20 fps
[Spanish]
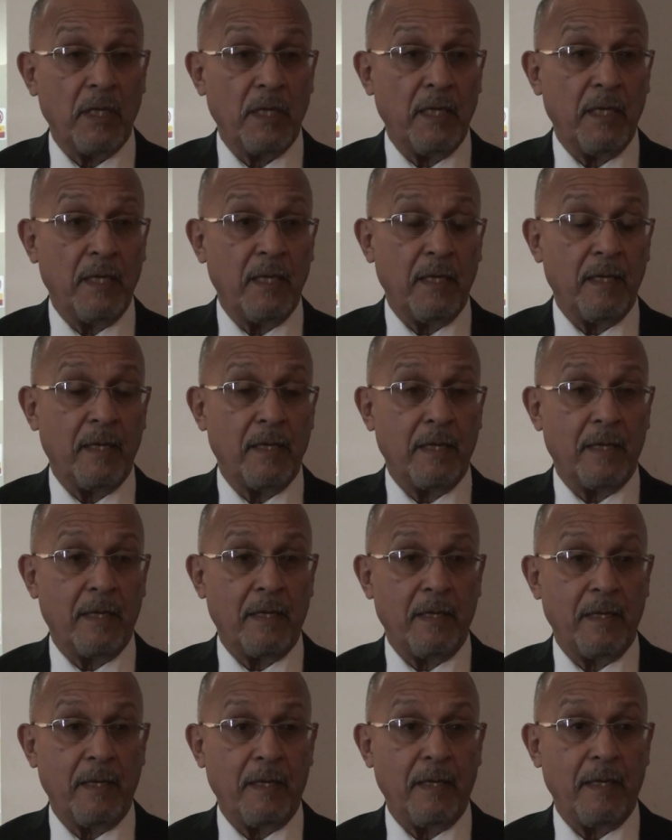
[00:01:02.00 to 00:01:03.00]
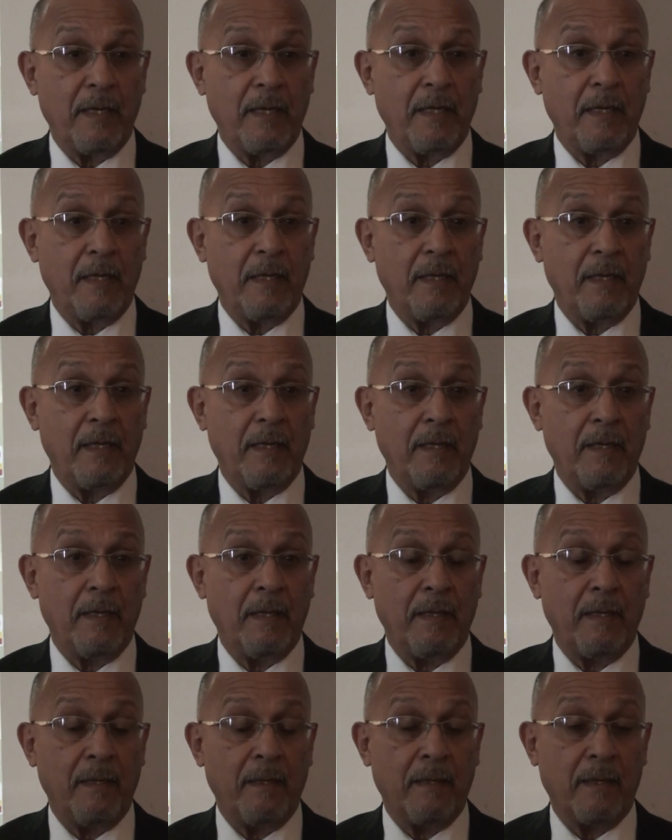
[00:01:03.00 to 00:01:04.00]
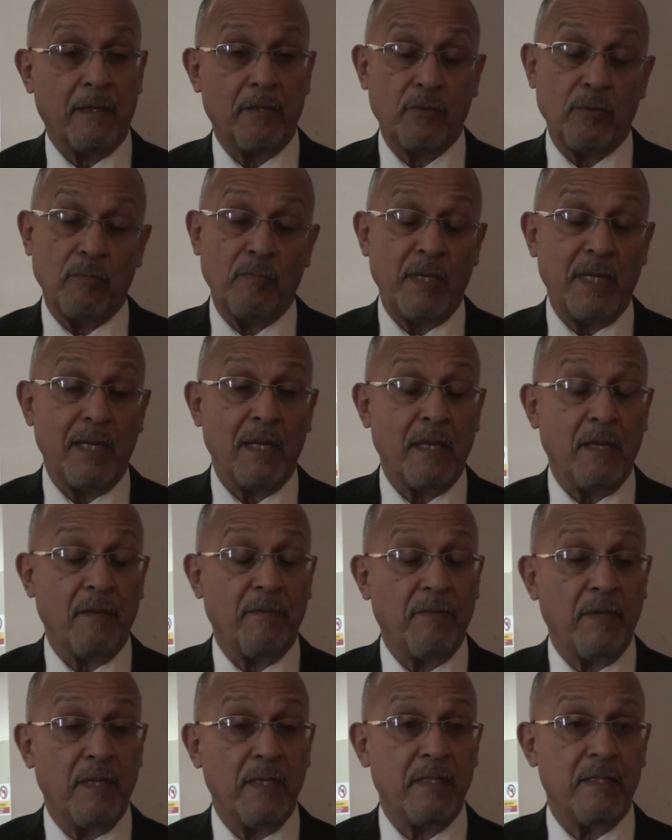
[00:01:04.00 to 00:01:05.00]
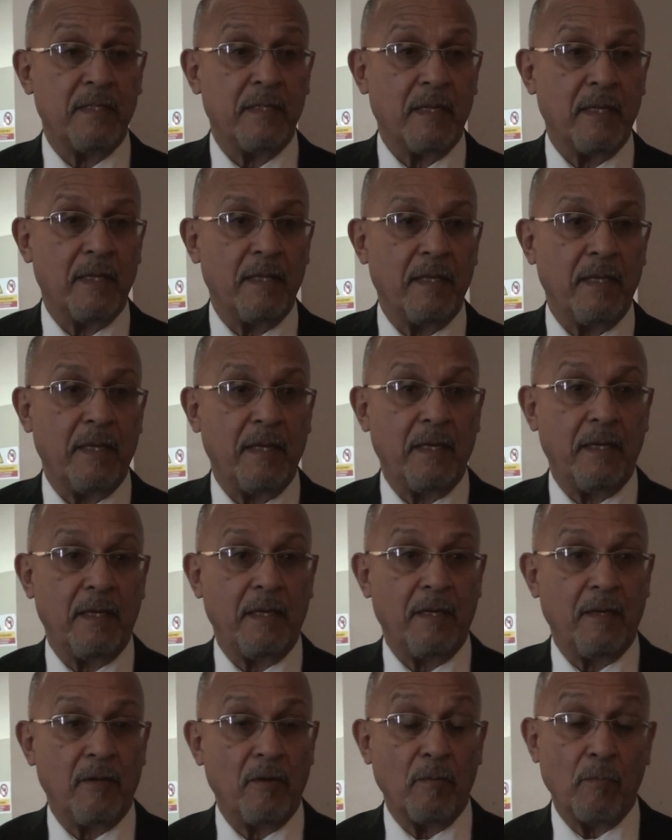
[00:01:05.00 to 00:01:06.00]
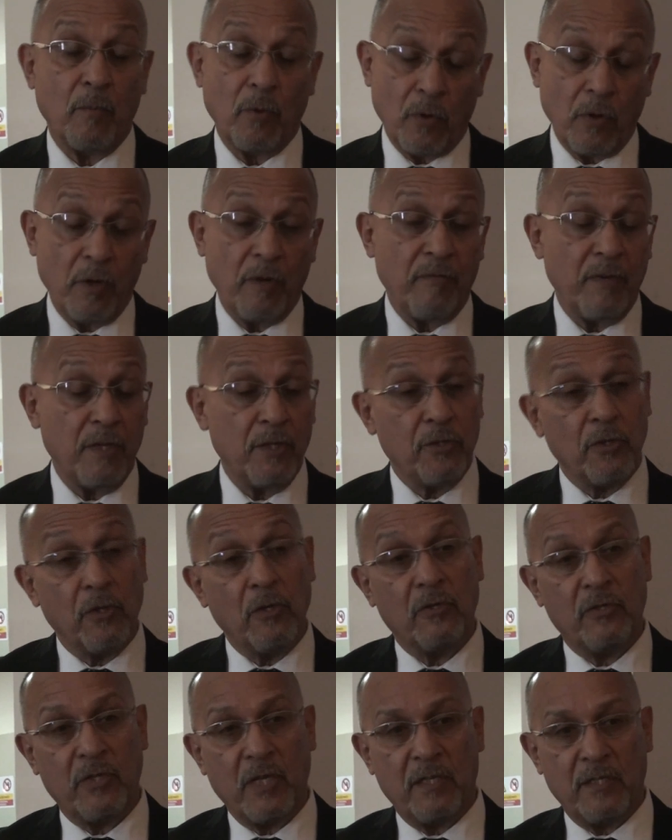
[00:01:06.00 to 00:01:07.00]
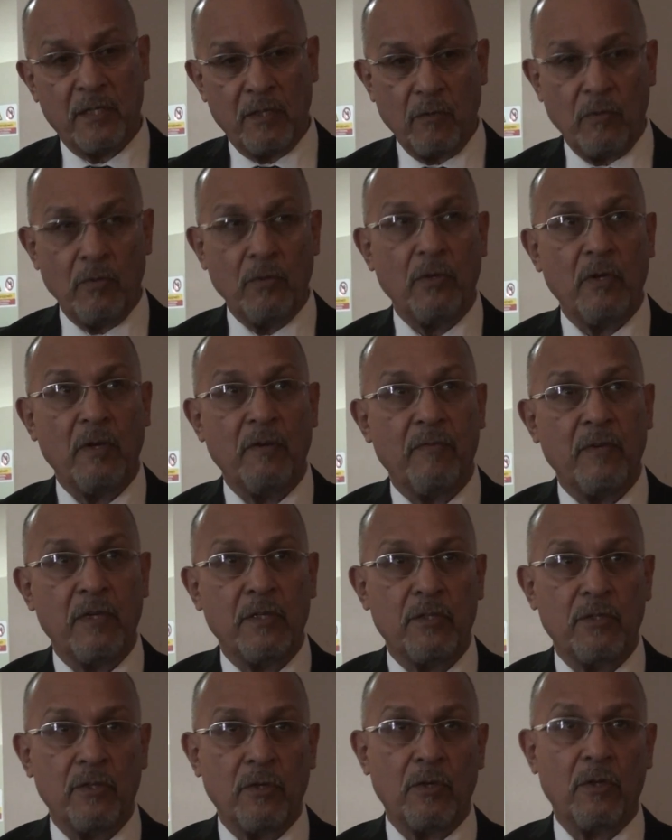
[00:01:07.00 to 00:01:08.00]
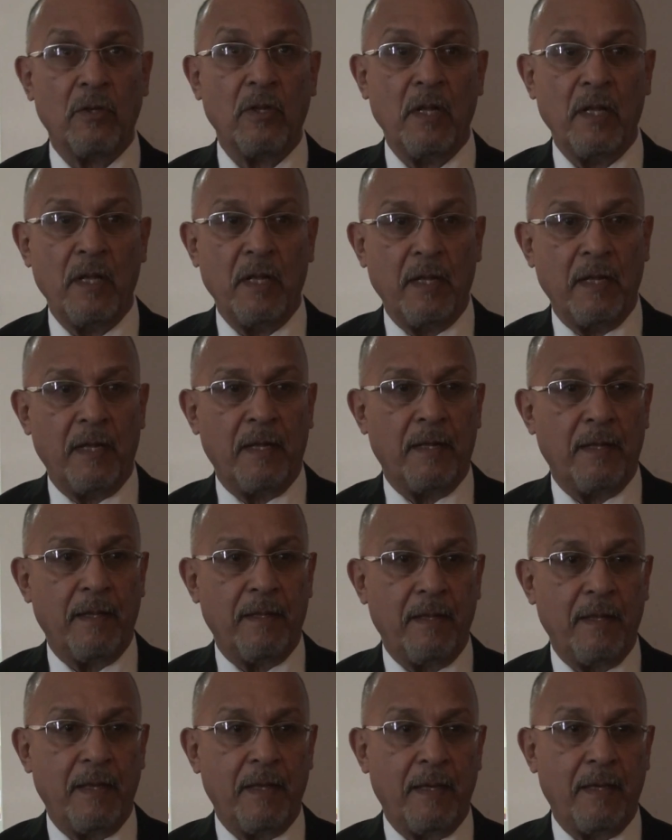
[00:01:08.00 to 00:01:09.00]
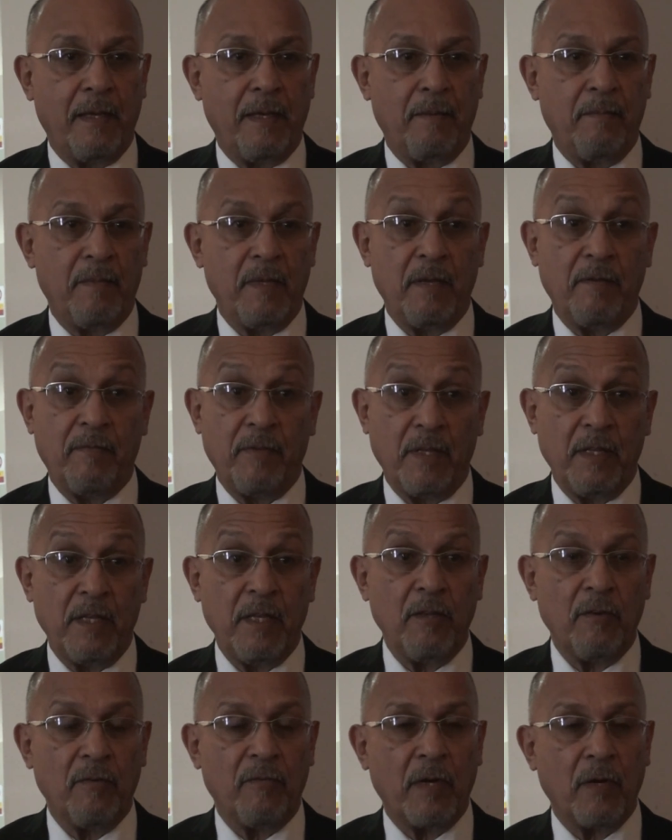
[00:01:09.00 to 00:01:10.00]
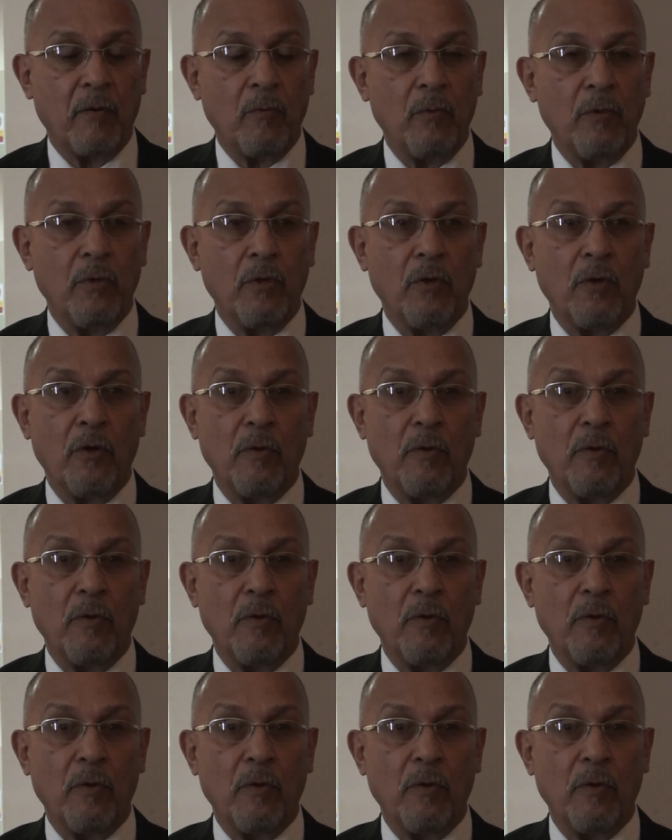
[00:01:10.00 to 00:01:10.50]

y eh, asumí la defensa de, como codefensor, o sea, segundo defensor de mi defendido Facundo